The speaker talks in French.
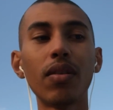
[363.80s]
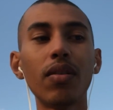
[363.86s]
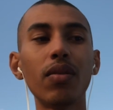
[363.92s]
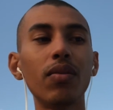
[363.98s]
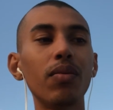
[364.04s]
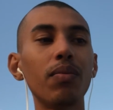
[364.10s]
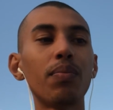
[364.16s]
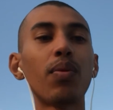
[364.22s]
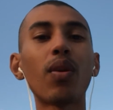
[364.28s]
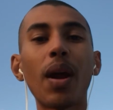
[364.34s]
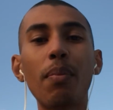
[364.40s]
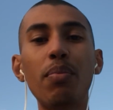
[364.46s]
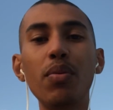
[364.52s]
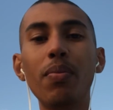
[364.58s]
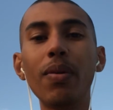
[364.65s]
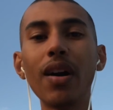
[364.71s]
euh, pour la
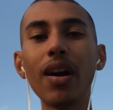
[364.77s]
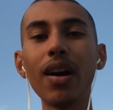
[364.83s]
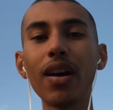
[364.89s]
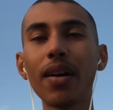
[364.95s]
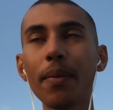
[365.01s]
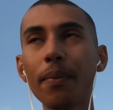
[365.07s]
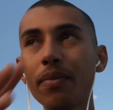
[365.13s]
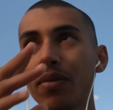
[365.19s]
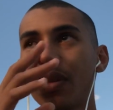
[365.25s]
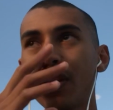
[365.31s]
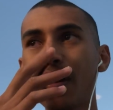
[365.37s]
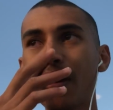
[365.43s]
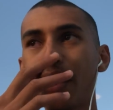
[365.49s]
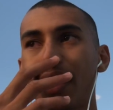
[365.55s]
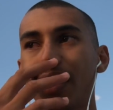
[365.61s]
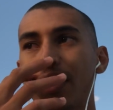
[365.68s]
plupart,
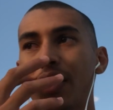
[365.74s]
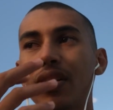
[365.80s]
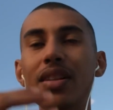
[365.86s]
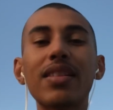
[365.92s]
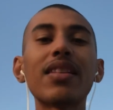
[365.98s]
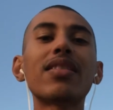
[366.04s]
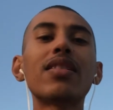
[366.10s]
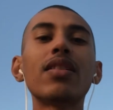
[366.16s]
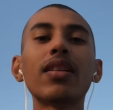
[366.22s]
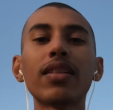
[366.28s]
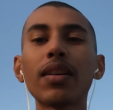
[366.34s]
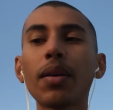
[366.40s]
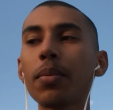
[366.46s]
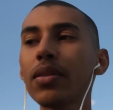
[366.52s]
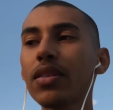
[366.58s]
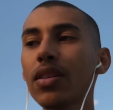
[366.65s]
hein, et ça c'est une
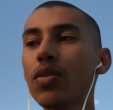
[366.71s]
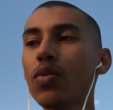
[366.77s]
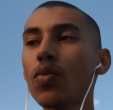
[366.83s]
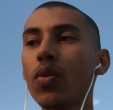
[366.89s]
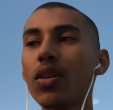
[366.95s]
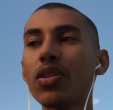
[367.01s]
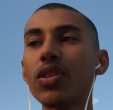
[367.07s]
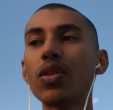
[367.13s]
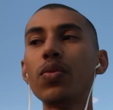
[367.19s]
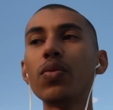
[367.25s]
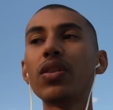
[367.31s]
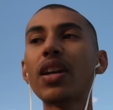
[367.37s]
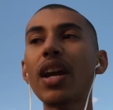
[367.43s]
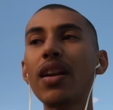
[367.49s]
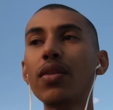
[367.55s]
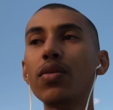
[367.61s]
interprétation. Hein, j'ai eu
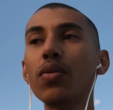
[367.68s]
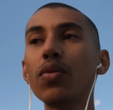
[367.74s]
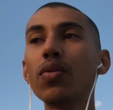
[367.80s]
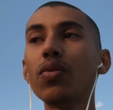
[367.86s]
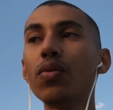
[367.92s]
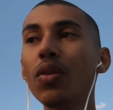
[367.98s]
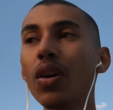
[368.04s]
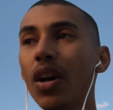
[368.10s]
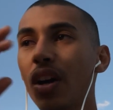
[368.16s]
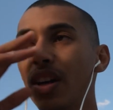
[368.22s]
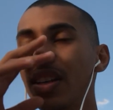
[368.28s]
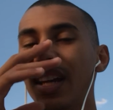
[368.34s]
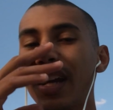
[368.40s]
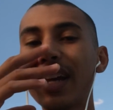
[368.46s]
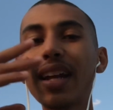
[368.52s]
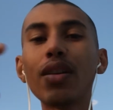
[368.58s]
quelques,
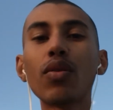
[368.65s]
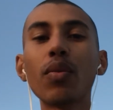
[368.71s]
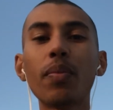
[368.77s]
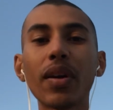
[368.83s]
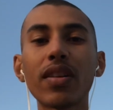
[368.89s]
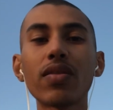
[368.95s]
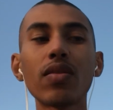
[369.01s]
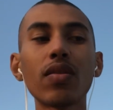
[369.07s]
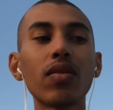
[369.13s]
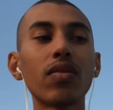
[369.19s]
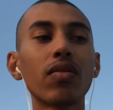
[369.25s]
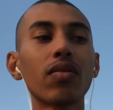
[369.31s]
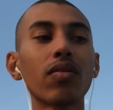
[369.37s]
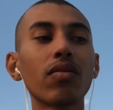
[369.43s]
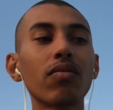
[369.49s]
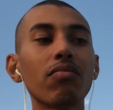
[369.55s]
il y a quelques
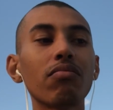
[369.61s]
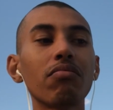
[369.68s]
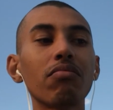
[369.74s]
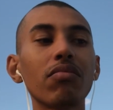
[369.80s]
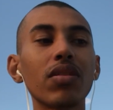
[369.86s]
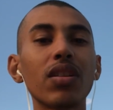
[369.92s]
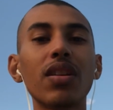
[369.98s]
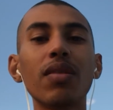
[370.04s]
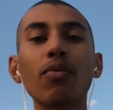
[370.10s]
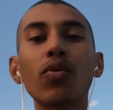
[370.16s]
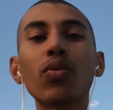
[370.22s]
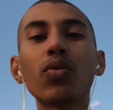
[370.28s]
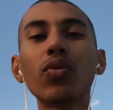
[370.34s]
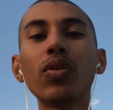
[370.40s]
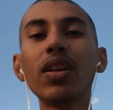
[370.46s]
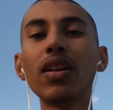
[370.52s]
personnes qui m'ont
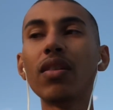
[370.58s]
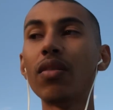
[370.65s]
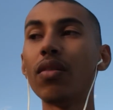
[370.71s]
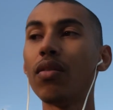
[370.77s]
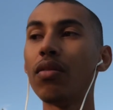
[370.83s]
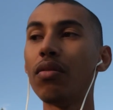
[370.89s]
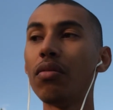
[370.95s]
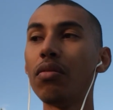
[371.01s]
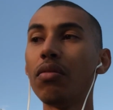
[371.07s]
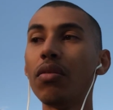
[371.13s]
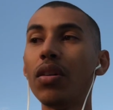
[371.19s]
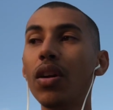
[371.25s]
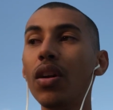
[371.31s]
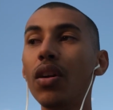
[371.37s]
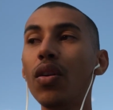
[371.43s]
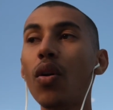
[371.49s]
donné euh,
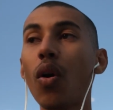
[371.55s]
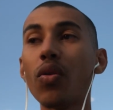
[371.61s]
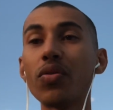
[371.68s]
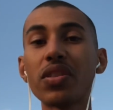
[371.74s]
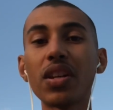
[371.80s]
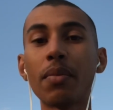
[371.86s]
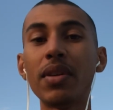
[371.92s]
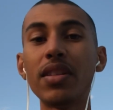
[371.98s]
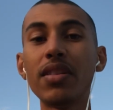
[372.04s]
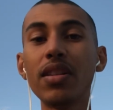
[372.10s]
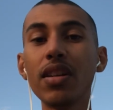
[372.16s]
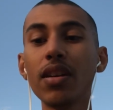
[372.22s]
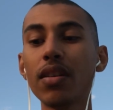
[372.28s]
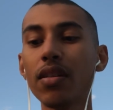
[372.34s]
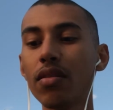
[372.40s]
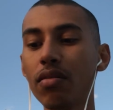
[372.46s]
leur ancien
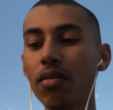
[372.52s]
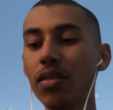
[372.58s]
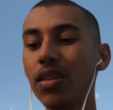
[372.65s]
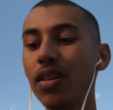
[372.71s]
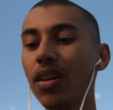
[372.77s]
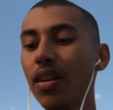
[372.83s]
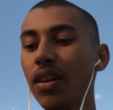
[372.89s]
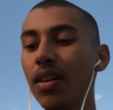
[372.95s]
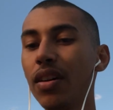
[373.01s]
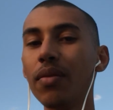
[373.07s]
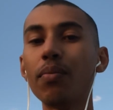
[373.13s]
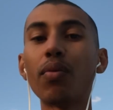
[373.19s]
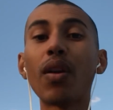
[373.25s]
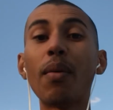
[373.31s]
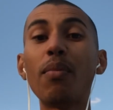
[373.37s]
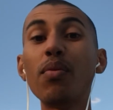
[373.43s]
métier. Euh,
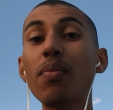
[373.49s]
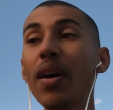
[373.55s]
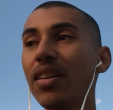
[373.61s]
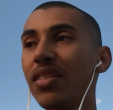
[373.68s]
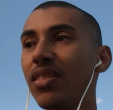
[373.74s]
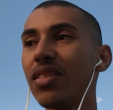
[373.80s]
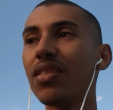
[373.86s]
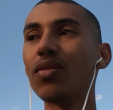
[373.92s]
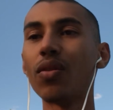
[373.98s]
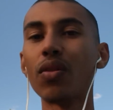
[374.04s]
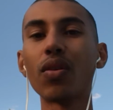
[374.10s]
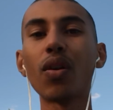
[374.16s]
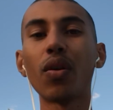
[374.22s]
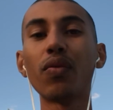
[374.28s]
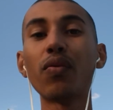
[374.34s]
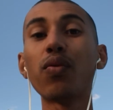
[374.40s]
pour la plupart, ils étaient
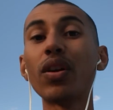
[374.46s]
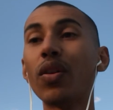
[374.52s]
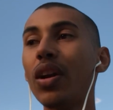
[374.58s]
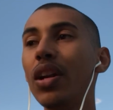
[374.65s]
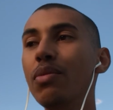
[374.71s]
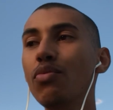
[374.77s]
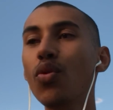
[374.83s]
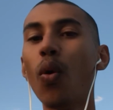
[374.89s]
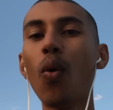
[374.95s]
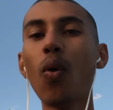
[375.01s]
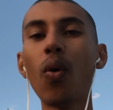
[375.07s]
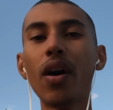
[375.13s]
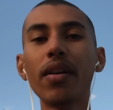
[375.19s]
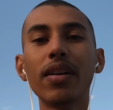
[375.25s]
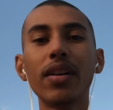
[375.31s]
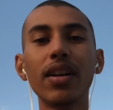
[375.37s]
encore une fois dans les
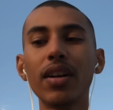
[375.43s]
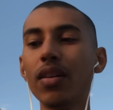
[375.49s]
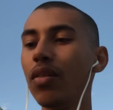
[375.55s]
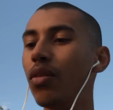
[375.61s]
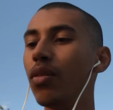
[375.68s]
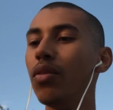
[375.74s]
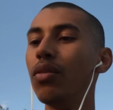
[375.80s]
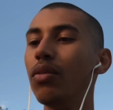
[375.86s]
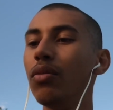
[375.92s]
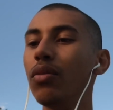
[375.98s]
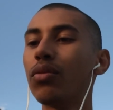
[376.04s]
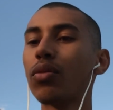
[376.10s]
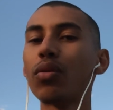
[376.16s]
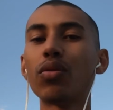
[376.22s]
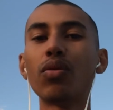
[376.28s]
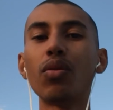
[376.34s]
bureaux, hein. euh,
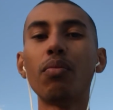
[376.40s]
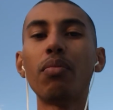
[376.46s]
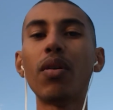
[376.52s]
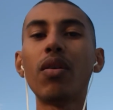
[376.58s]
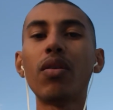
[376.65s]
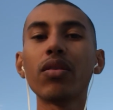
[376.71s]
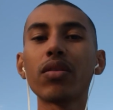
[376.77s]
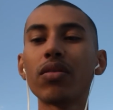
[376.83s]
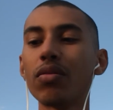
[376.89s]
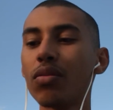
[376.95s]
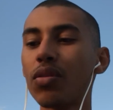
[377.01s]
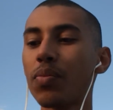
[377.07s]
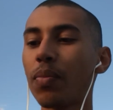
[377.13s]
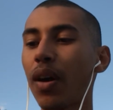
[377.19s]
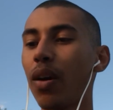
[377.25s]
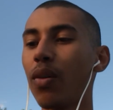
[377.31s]
trucs de banque, je
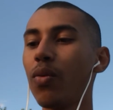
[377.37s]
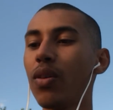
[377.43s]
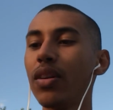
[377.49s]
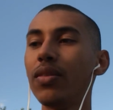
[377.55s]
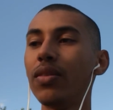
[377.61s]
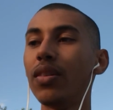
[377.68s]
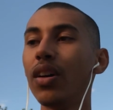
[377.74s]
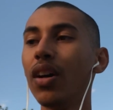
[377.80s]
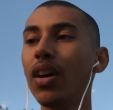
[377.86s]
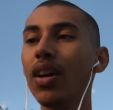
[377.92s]
sais pas quoi, de